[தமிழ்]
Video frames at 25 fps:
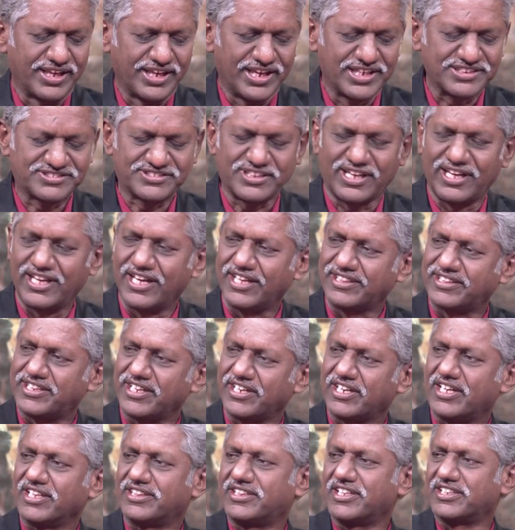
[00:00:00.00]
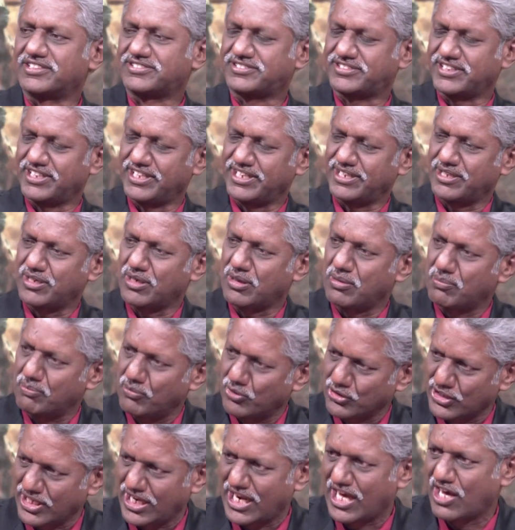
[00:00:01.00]
ஏசாயா தீர்க்கதரிசியின்
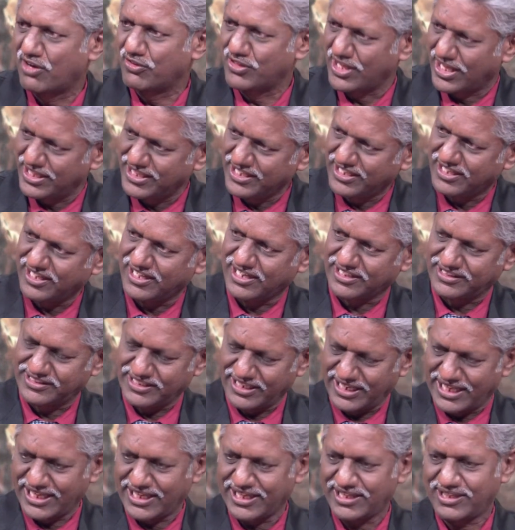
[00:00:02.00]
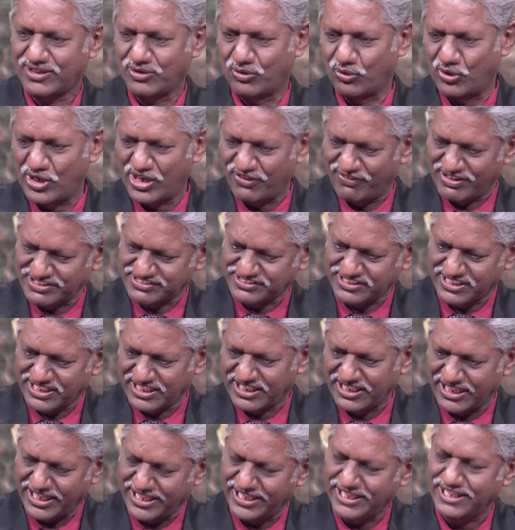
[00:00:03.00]
முதலாவது அதிகாரத்தில் உள்ள
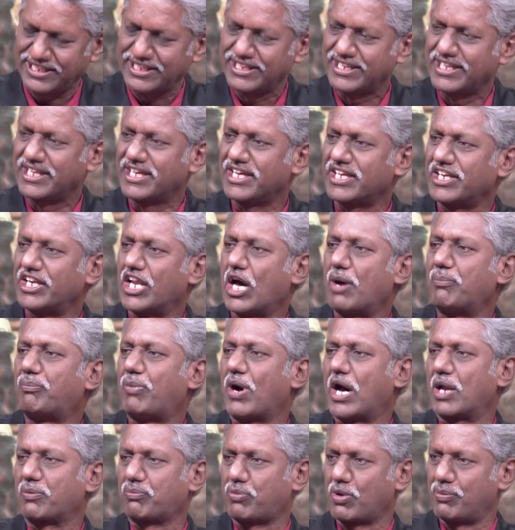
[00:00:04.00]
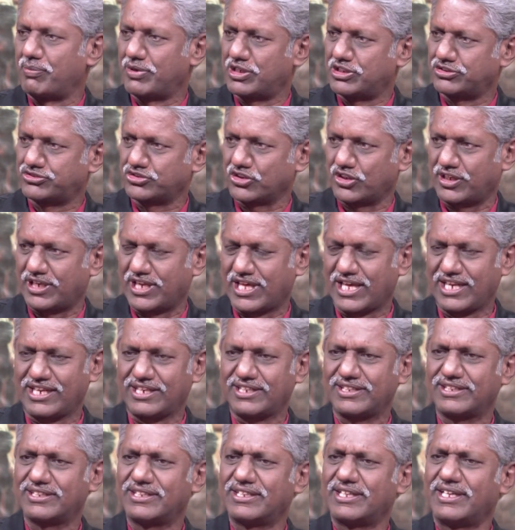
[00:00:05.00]
வசனங்களை நாம் பார்ப்போம் என்று சொன்னால்
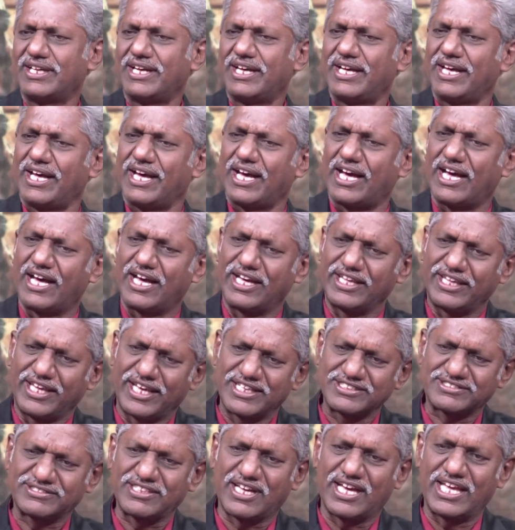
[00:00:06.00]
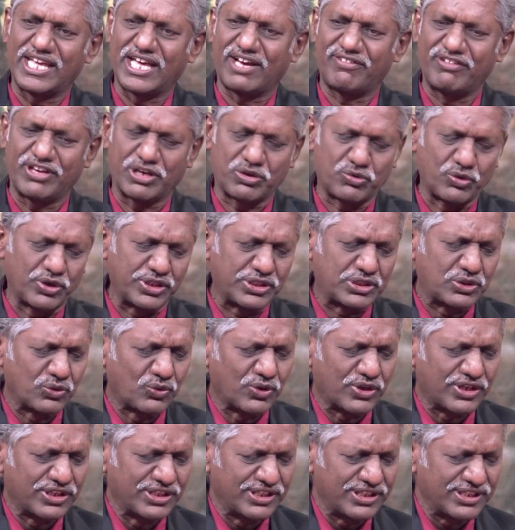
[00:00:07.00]
ஏசாயாவை குறித்து
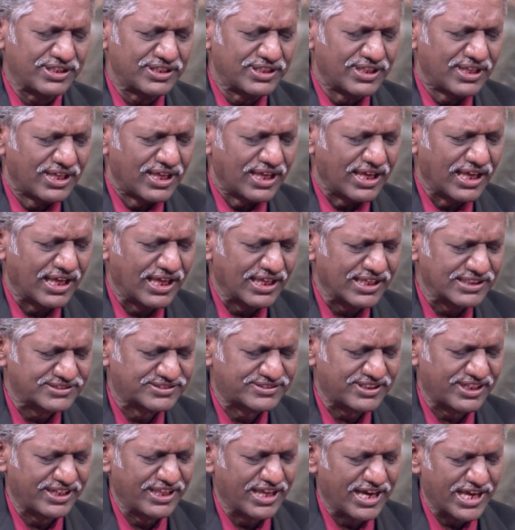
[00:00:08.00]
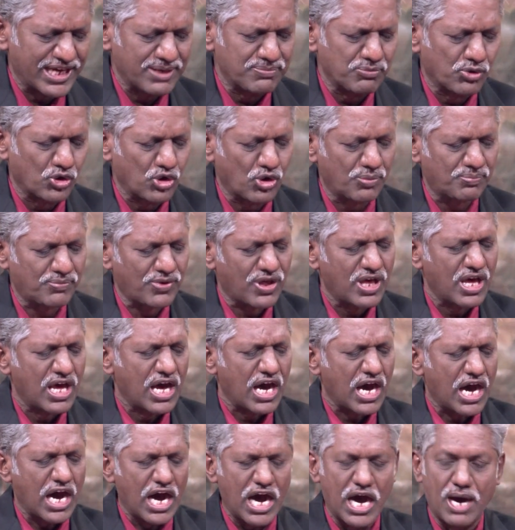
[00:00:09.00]
ஒரு சிறிய அறிமுகம்
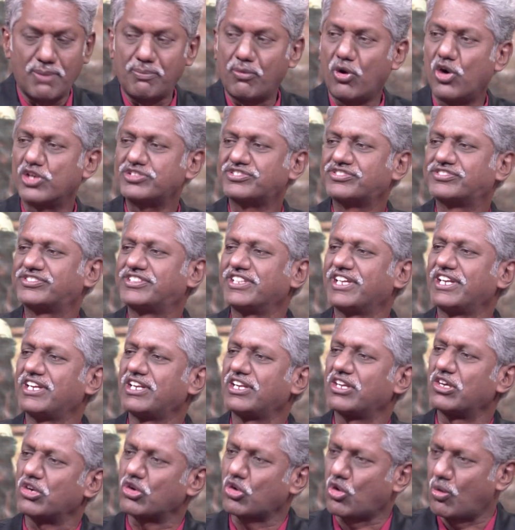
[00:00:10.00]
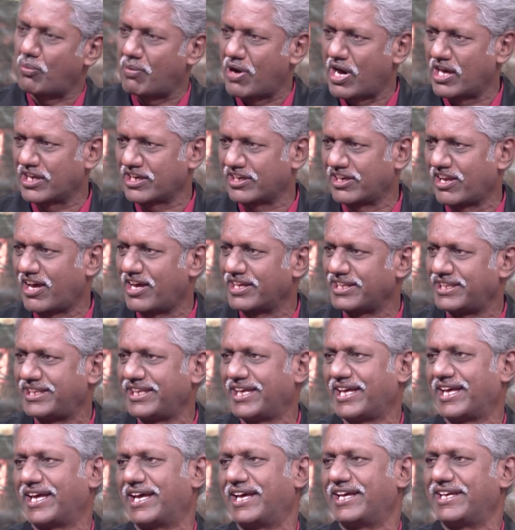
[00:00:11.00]
ஆமோத்ஸின்
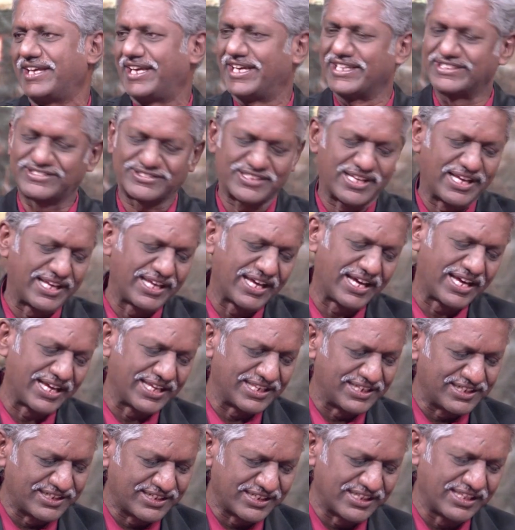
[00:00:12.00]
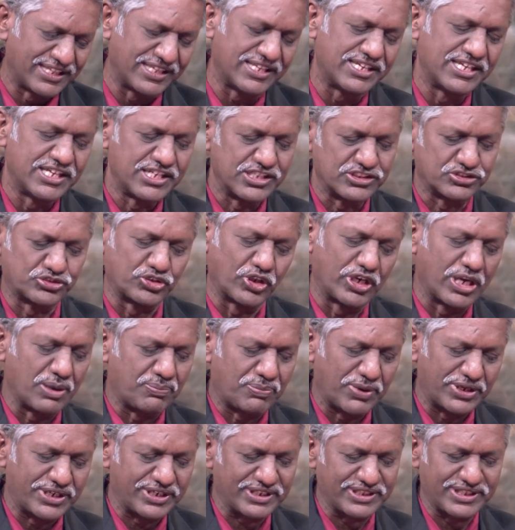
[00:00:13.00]
குமாரனாகிய ஏசாயா என்று
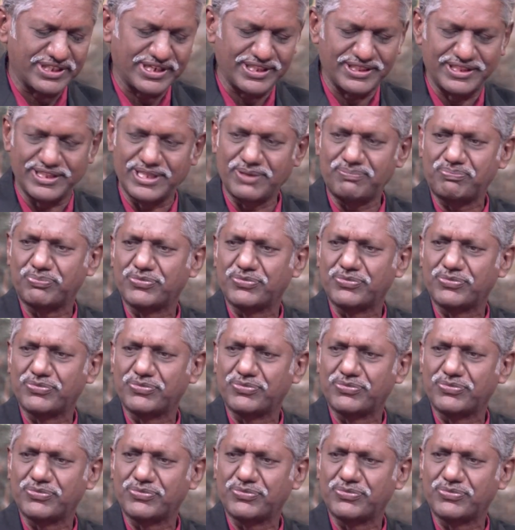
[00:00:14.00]
சொல்லப்பட்டிருக்கிறது